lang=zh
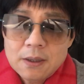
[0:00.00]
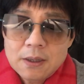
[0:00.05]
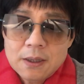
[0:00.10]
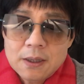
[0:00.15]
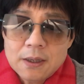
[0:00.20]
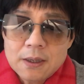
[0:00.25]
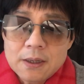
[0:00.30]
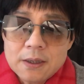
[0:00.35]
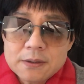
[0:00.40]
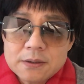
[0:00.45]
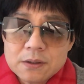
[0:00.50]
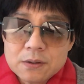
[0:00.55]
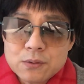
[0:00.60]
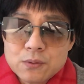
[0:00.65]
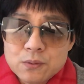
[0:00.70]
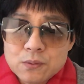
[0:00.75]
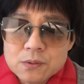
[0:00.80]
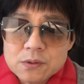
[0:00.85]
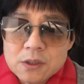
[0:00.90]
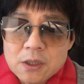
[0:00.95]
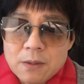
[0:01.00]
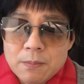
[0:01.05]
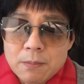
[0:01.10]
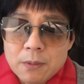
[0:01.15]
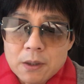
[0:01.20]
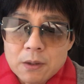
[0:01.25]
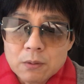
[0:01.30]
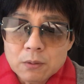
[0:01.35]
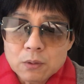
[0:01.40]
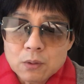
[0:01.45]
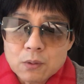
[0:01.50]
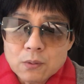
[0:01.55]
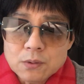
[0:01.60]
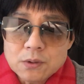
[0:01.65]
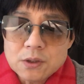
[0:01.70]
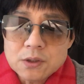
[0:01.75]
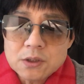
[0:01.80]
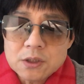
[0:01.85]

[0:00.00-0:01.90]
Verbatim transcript: 啊，这个数字连美国同期